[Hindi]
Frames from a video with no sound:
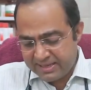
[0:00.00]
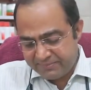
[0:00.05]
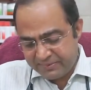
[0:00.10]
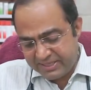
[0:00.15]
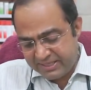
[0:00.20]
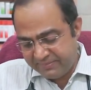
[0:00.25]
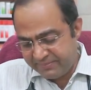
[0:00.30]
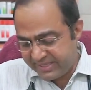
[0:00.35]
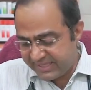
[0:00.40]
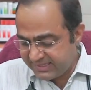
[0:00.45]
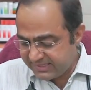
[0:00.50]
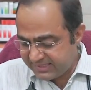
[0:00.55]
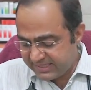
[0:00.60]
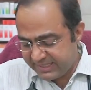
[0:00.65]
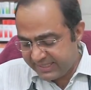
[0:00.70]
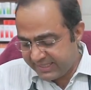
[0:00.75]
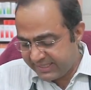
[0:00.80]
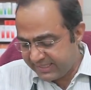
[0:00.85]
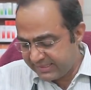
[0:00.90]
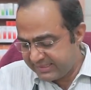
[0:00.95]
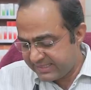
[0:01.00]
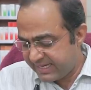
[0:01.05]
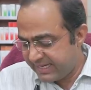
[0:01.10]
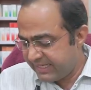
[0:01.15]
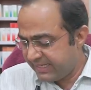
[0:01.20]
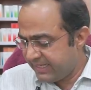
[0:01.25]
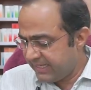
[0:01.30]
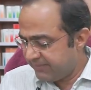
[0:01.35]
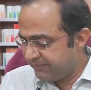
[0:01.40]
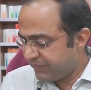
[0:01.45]
आपकी मेडिसिन निकल
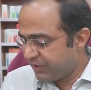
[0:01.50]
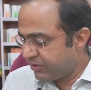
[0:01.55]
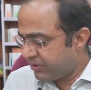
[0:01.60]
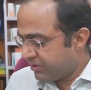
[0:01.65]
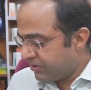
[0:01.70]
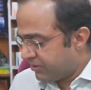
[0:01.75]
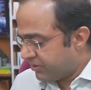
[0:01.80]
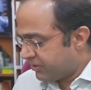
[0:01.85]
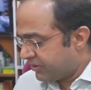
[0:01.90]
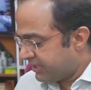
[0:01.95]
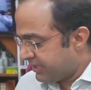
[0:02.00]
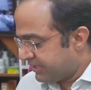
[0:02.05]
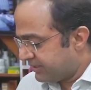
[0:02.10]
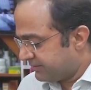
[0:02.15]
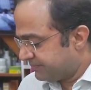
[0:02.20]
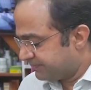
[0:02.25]
जाएगी और